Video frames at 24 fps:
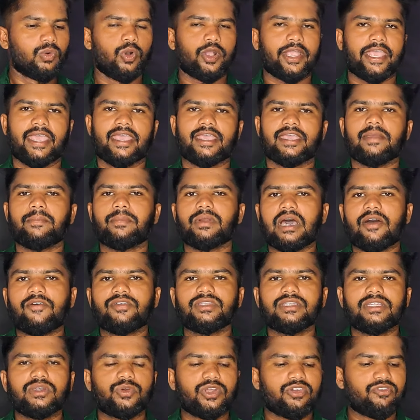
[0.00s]
ஓகே இப்போ நான்
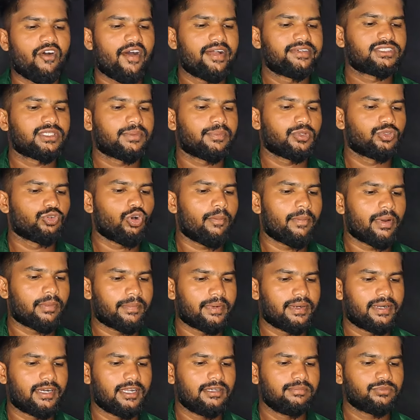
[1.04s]
வந்து என்னுடைய வாட்ஸ்அப் வந்து ஓப்பன்
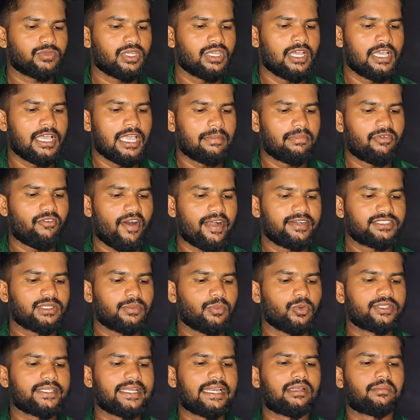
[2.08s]
பண்ணுறேன் இப்போ
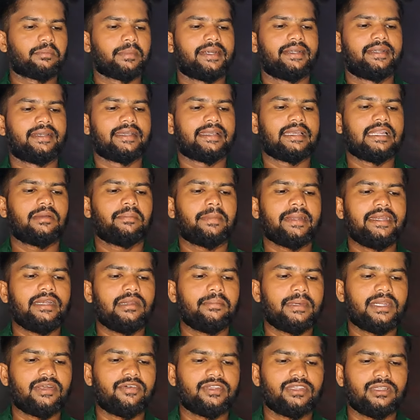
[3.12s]
வாட்ஸ்அப் வந்து கிளிக் பண்ணிட்டேன் கிளிக் பண்ணிட்டு
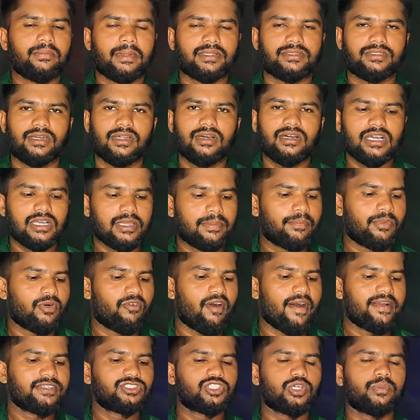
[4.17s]
பிறகு வந்து பார்த்தீங்கன்னா இப்போ
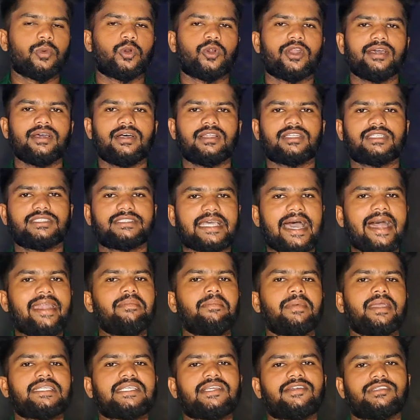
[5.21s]
வாட்ஸ்அப்போட அந்த சேட்
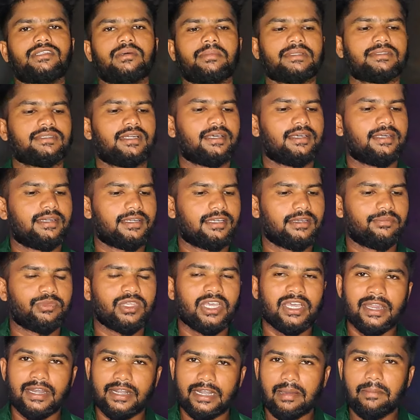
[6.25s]
பேஜில் வந்து பார்த்தீங்கன்னா இருக்குது
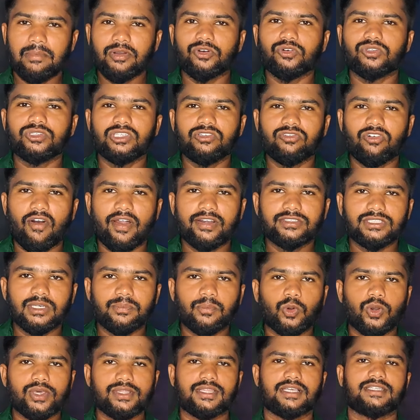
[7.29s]
நமக்கு வந்து
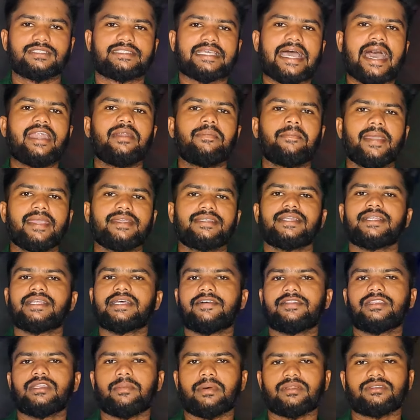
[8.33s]
வாட்ஸ்அப்போட இந்த சேட் பேஜில்
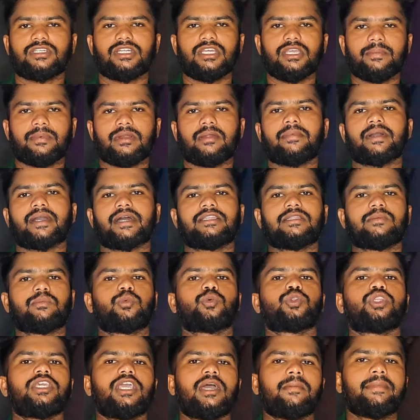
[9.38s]
தான் வந்து பார்த்தீங்கன்னா இப்போ நமக்கு அந்த
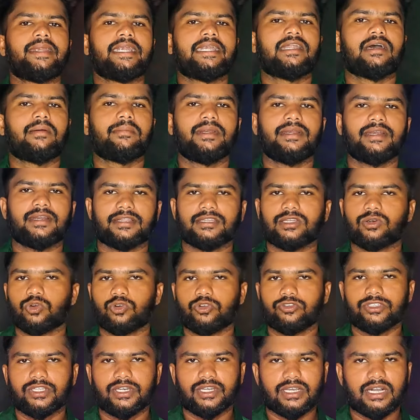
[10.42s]
புதிய அப்டேட் அப்படின்றது
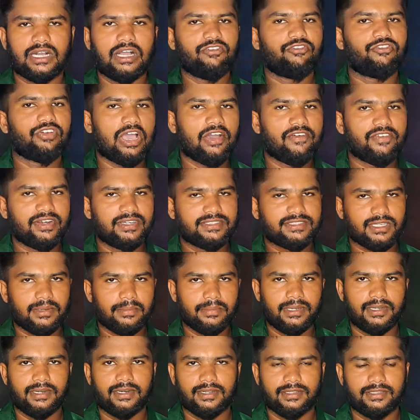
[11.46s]
கொண்டு வந்திருக்காங்க ஃபேவரட்ஸ்
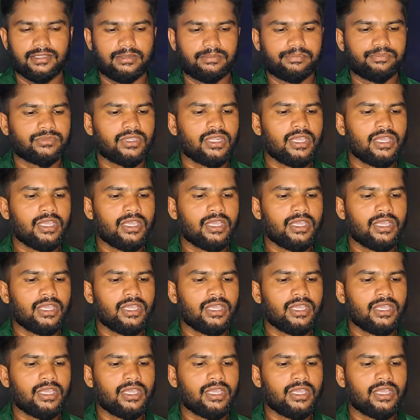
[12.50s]
அப்படின்றது